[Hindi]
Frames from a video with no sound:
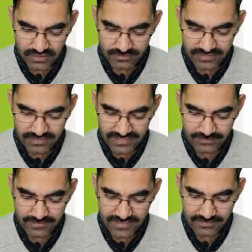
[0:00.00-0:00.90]
नंबर टेन
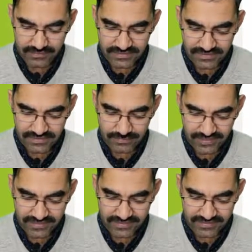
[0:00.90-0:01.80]
में अब सही
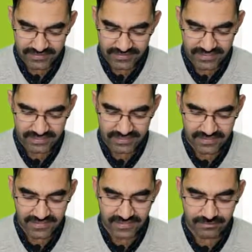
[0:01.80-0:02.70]
रिप्लाई करने स्टार्ट
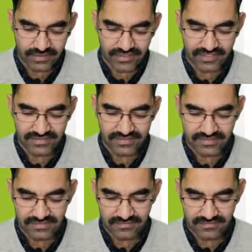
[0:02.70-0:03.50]
किए हैं मनीष